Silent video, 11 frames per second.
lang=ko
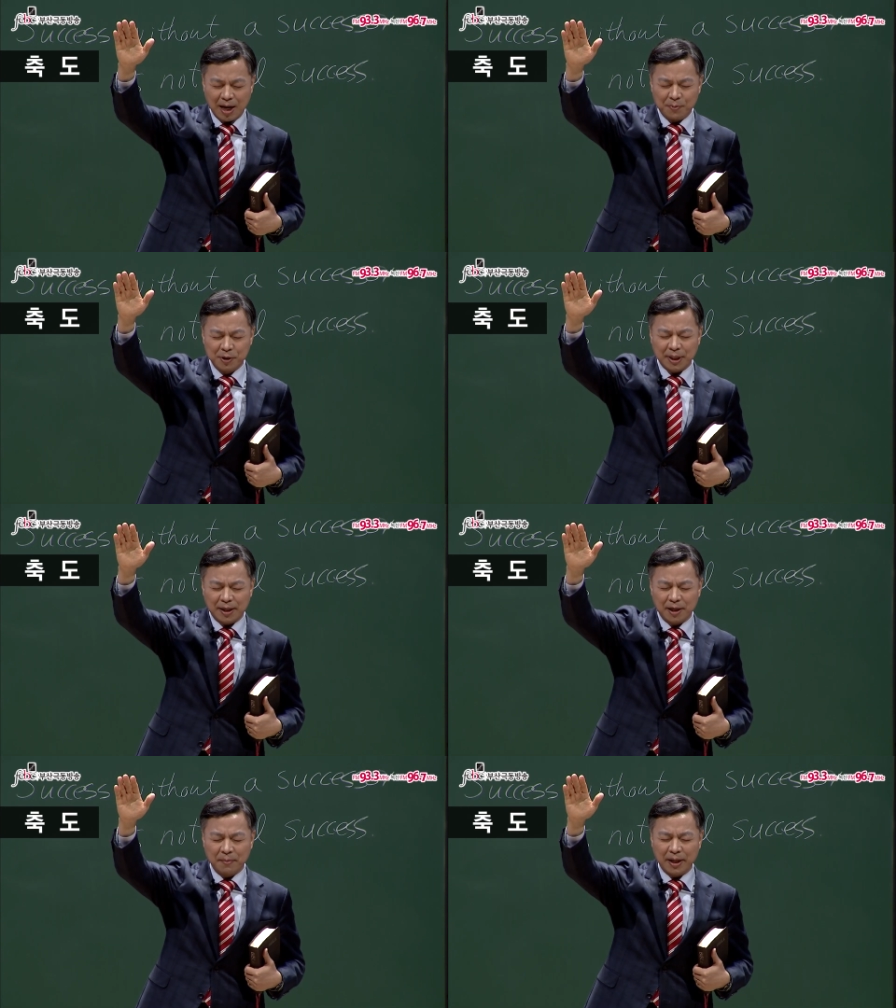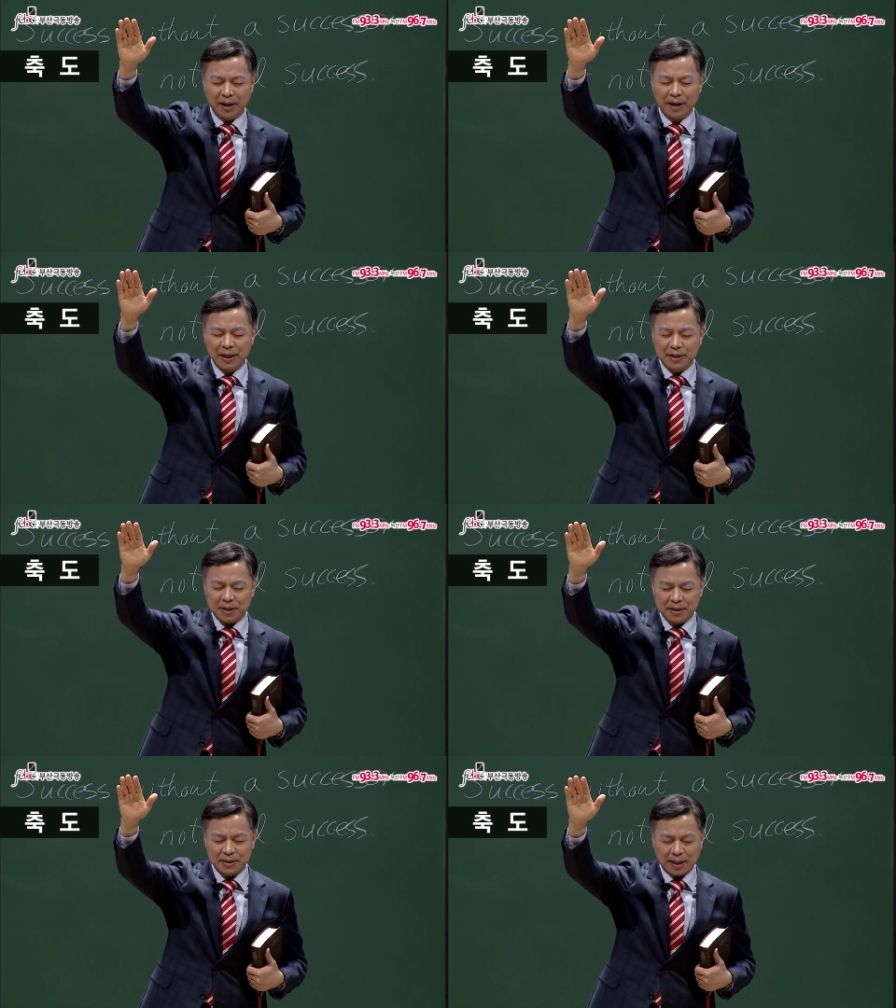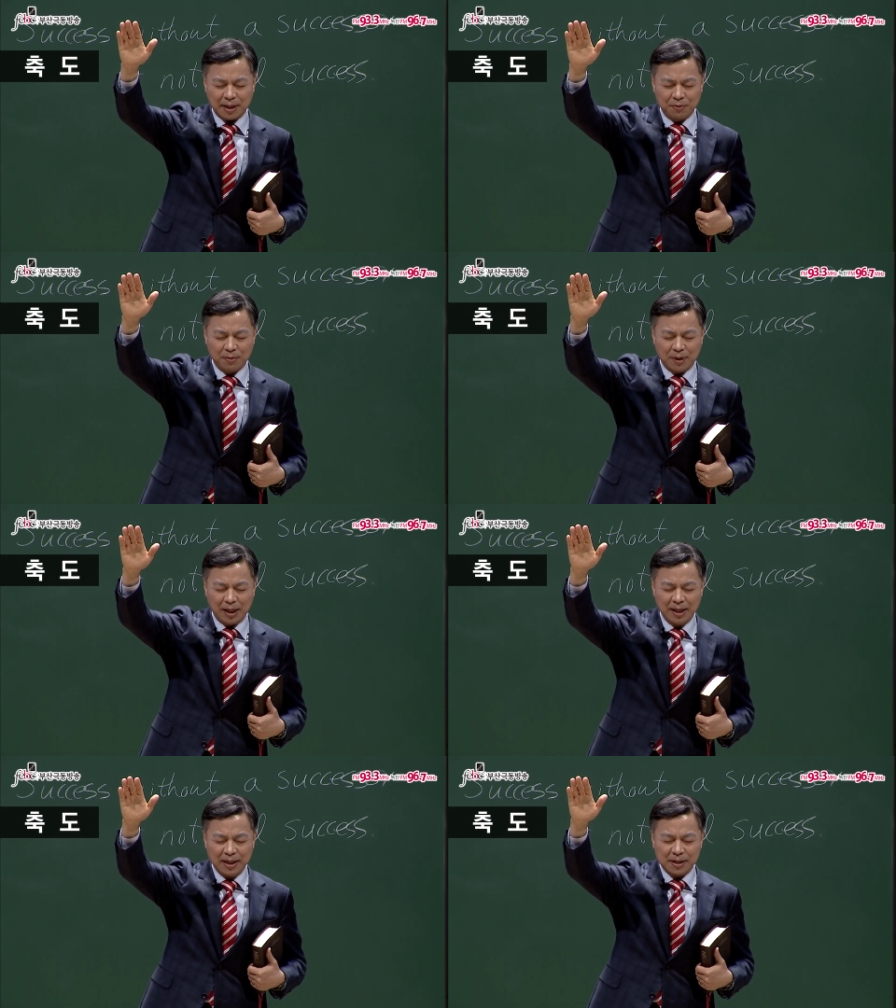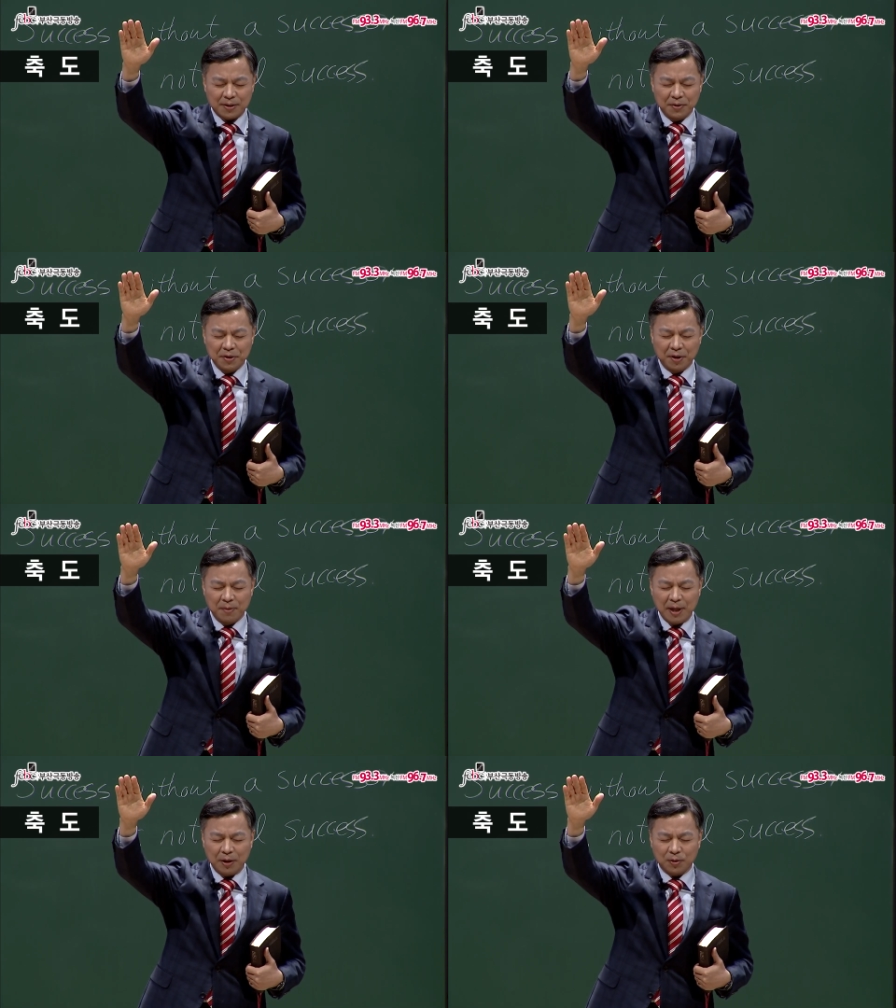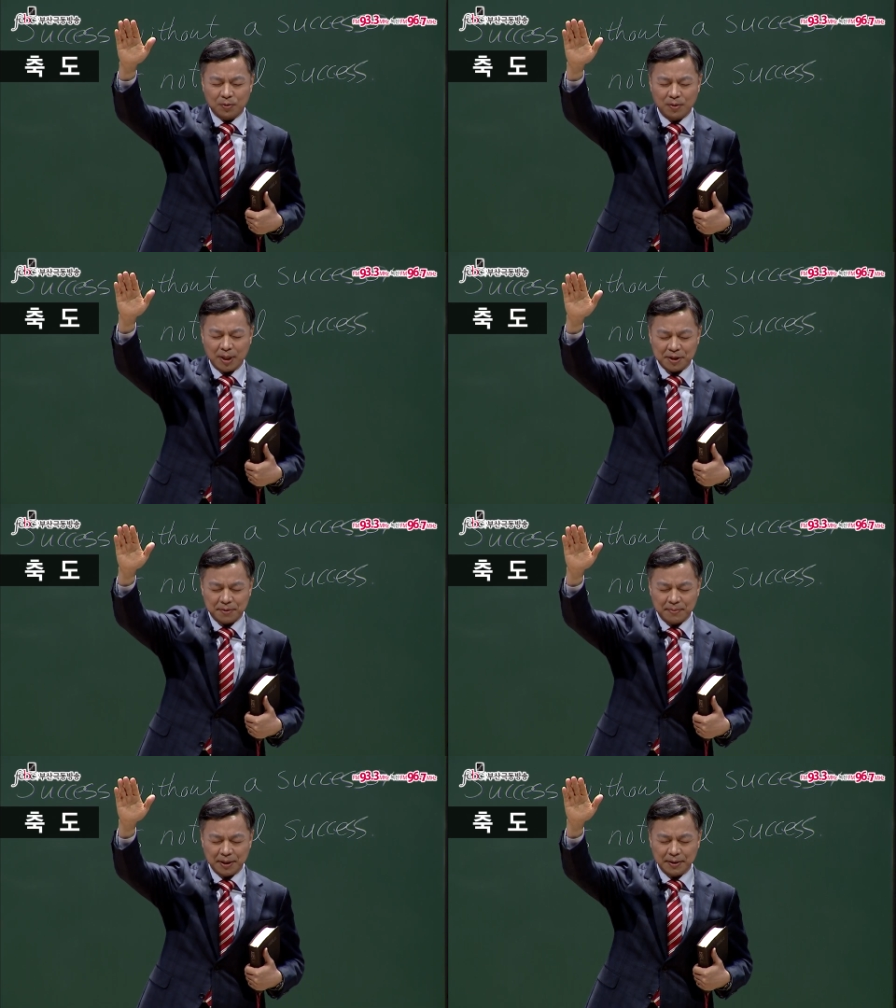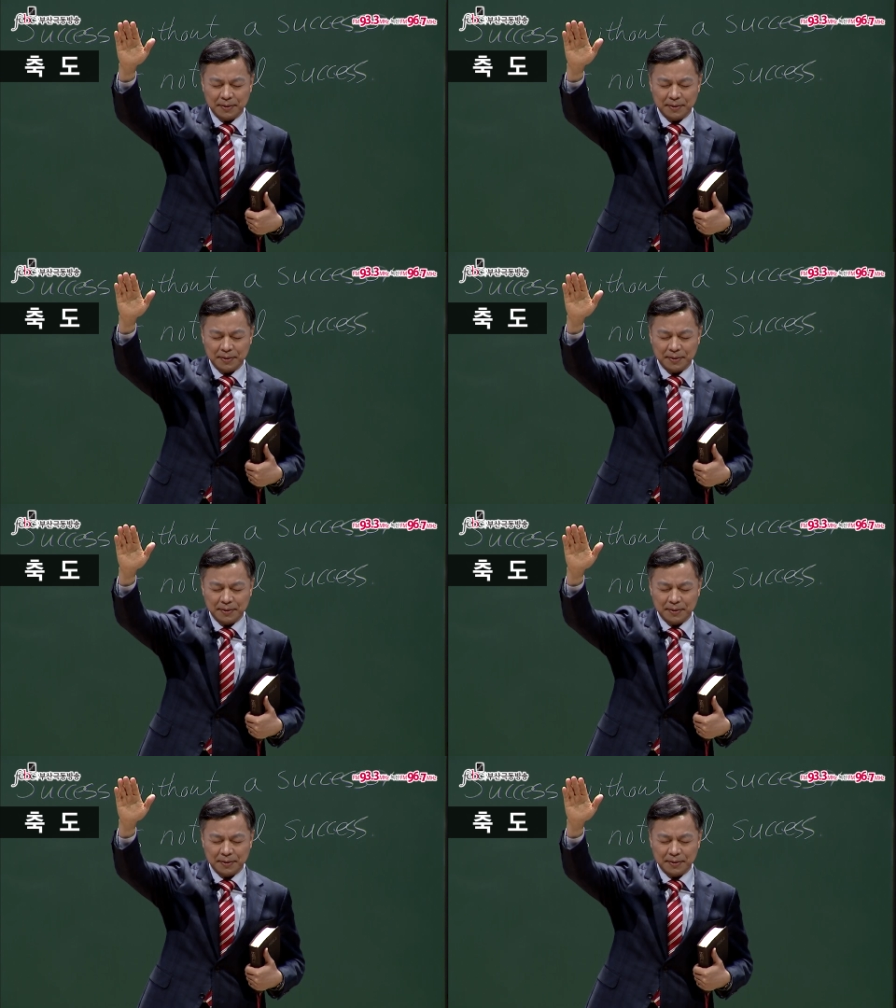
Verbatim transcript: 아버지 하나님의 크신 사랑과 성령님의 교통하심이